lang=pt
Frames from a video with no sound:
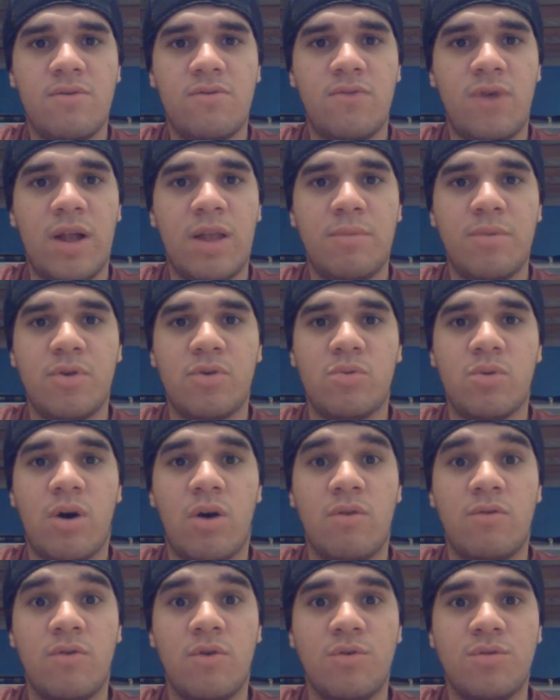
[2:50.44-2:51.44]
Fala
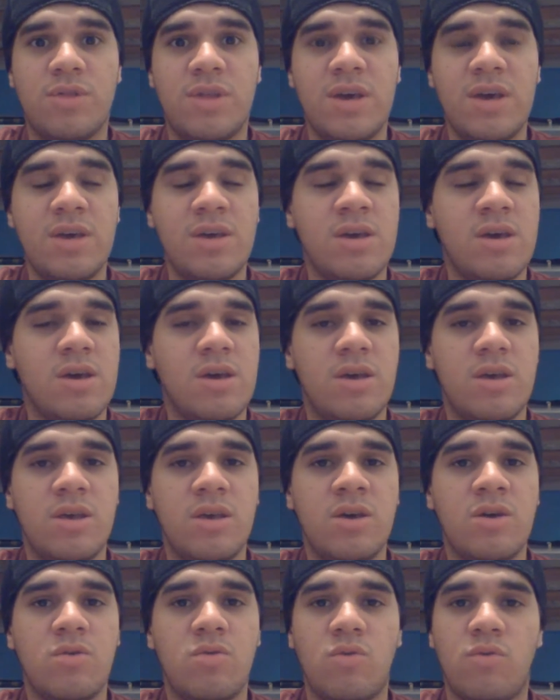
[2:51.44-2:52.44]
pessoal, voltei
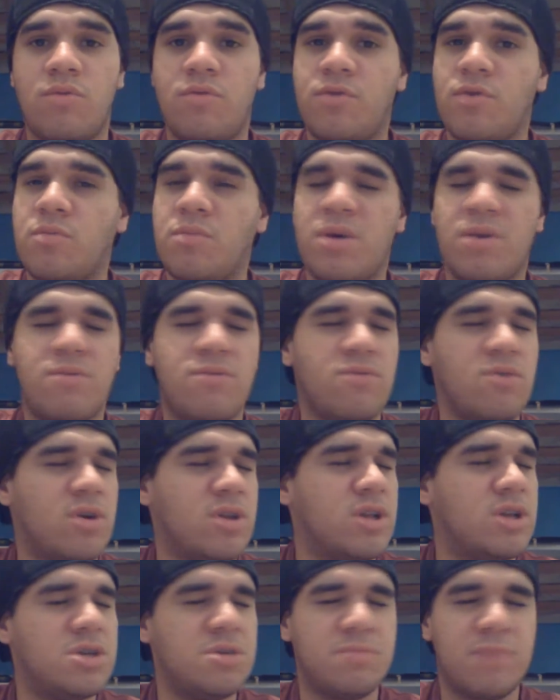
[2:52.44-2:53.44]
e o filme é
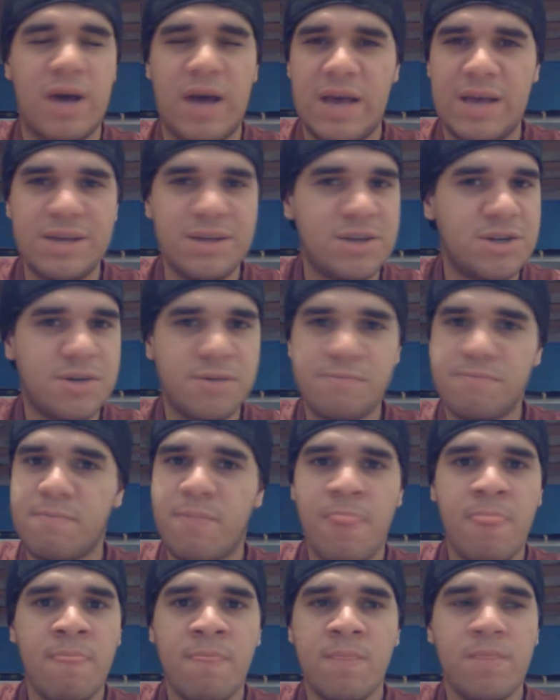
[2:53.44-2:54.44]
foda demais.
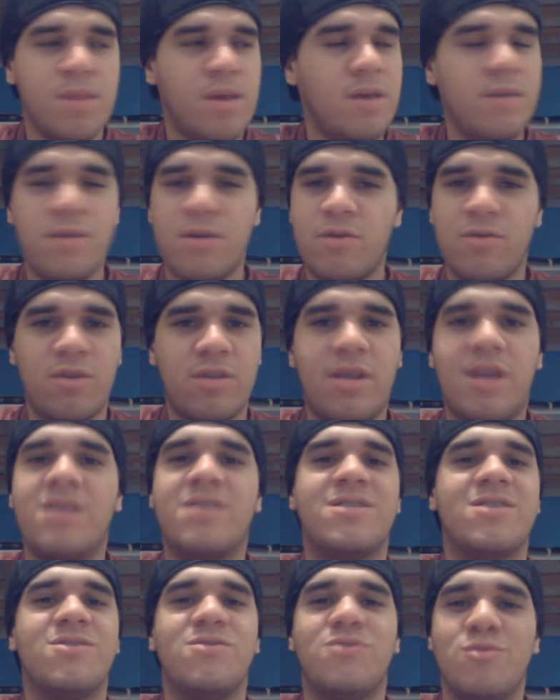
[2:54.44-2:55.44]
Esse ano só tá
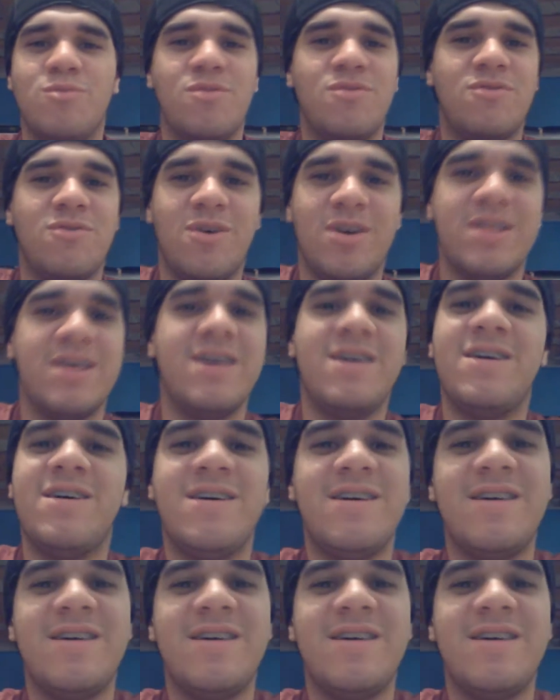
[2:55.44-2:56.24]
lançando filme foda.